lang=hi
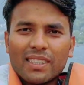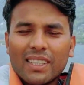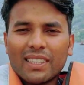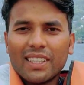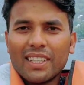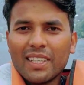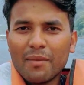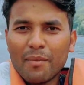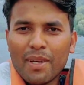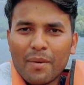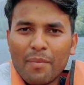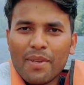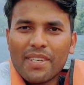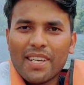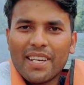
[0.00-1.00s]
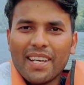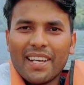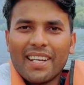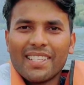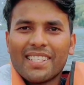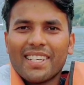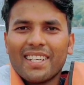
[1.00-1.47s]
सकते हैं मेरे पीछे
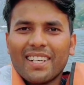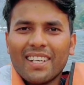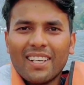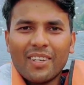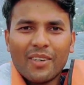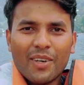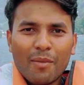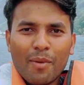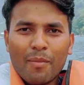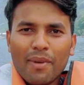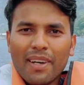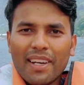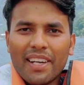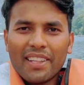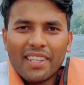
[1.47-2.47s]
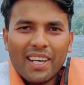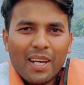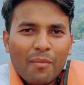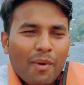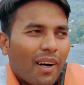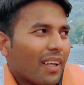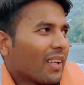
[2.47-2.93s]
नैना झील है और अभी मैं
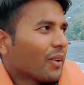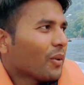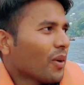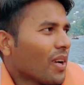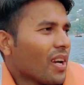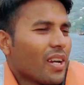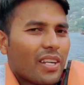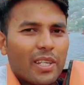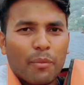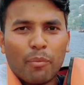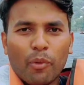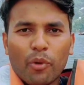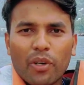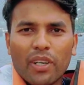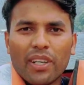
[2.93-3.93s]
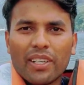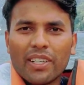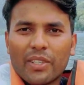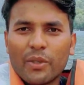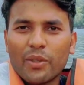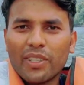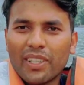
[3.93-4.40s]
नैनीताल में आया हूँ ये पूरा
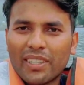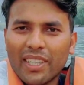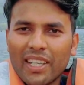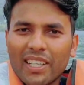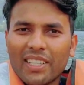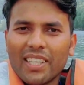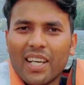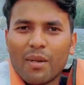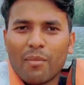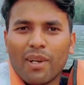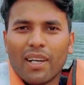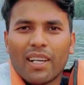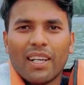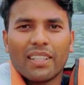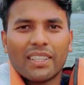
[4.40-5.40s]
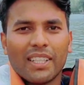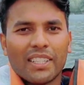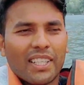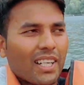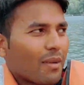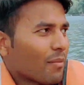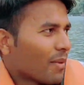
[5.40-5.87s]
एरिया टोटल तल्ली ताल में लगाता है
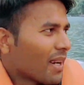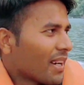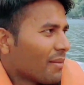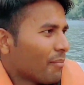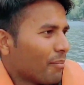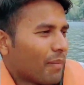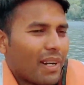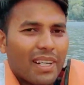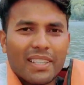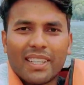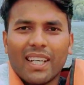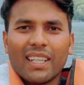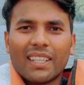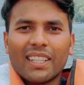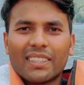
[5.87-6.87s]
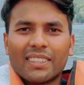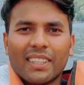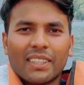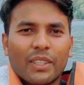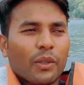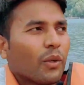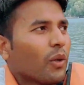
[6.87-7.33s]
इधर आप मल्ली ताल देख
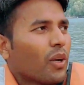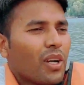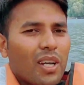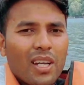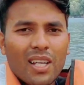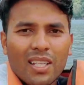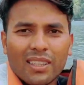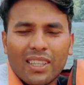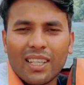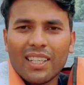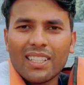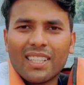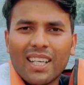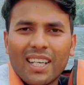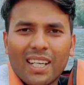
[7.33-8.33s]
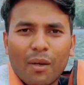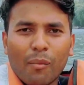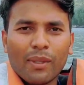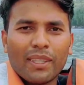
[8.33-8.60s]
सकते हो तल्ली ताल का